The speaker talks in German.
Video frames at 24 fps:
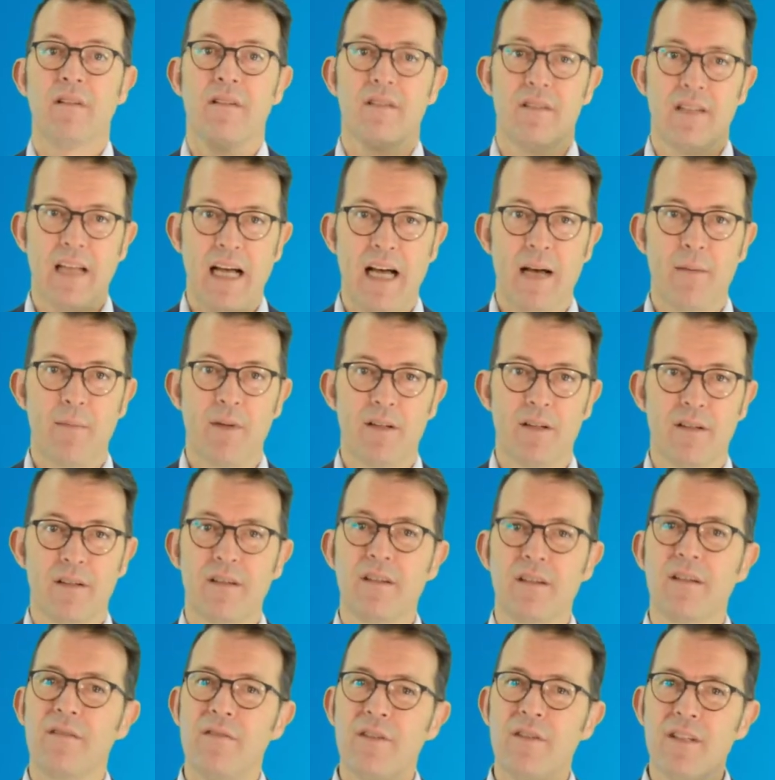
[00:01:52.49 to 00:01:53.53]
Damit
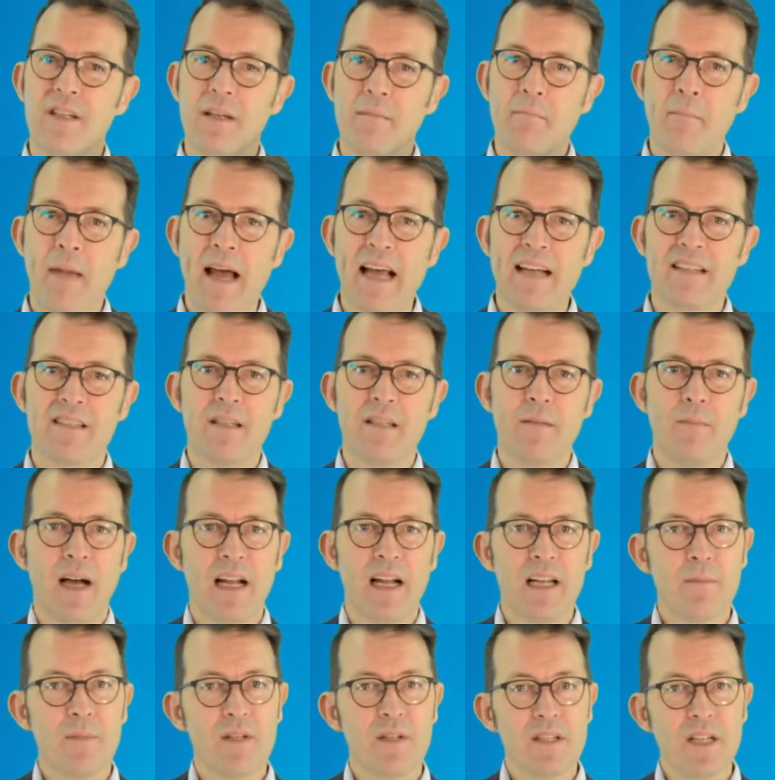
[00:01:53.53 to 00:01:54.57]
wird die
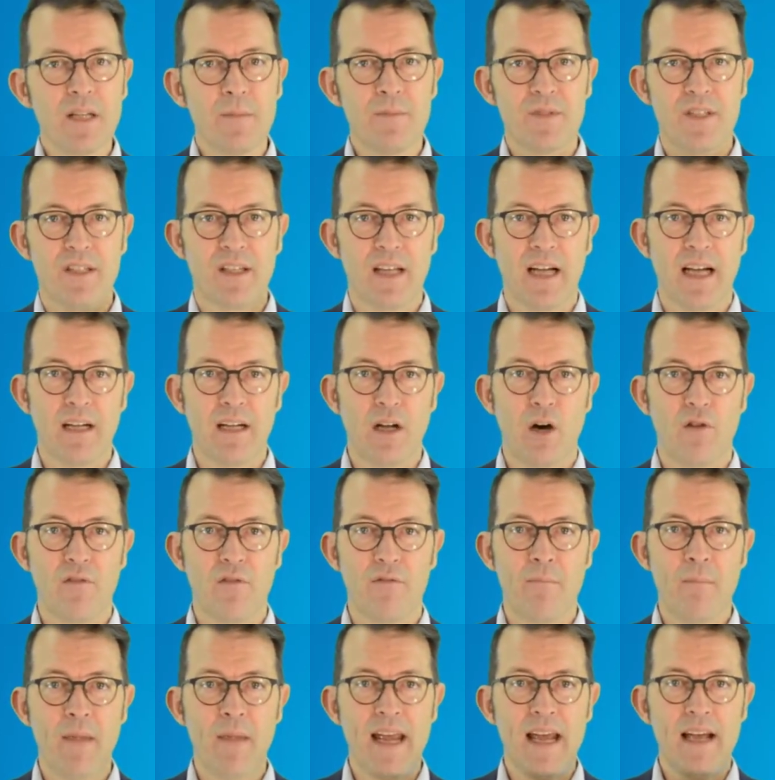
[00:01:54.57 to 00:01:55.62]
maximale Betriebssicherheit auf
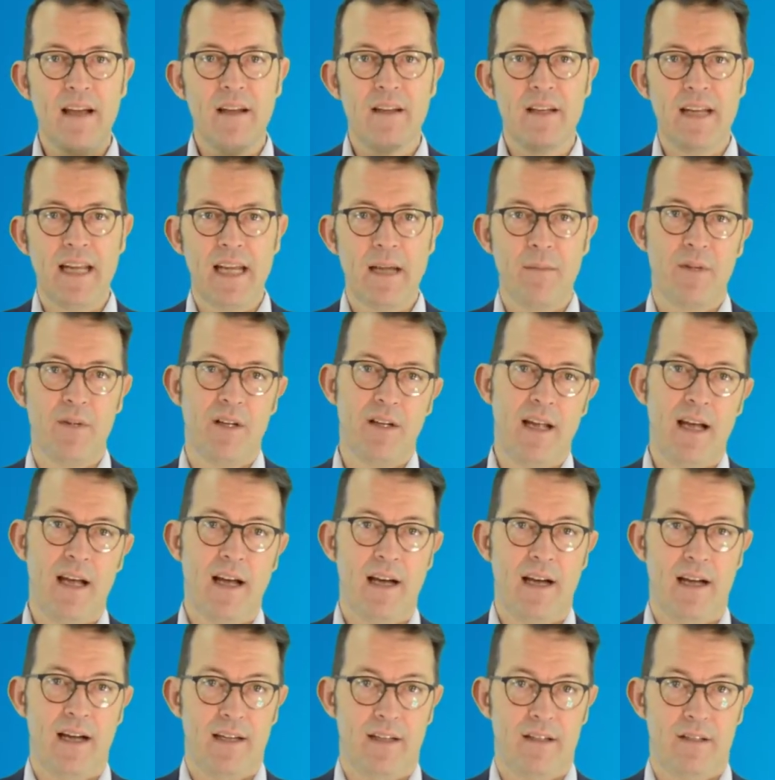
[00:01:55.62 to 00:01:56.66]
mehreren Ebenen
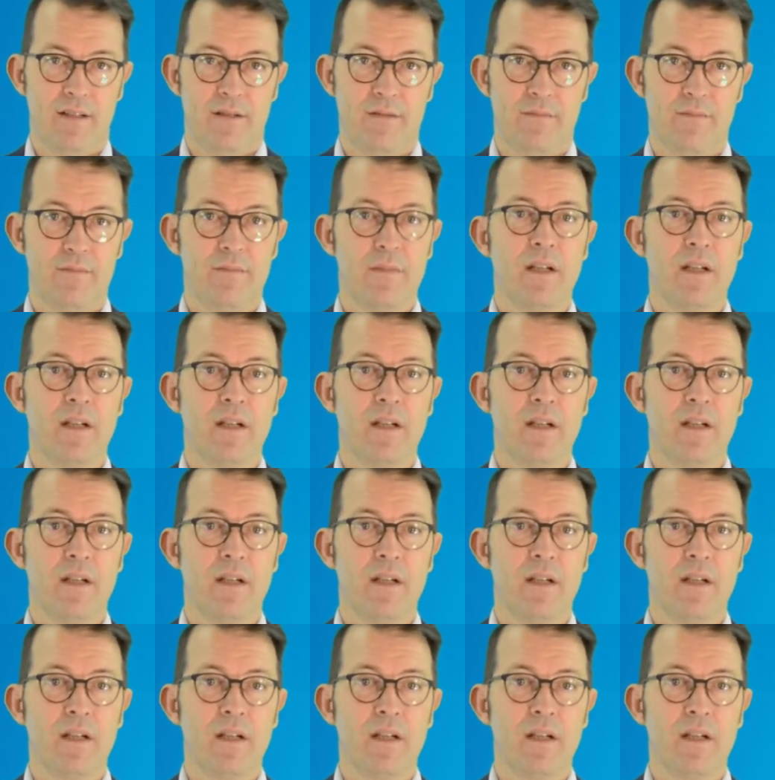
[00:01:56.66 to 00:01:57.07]
erreicht.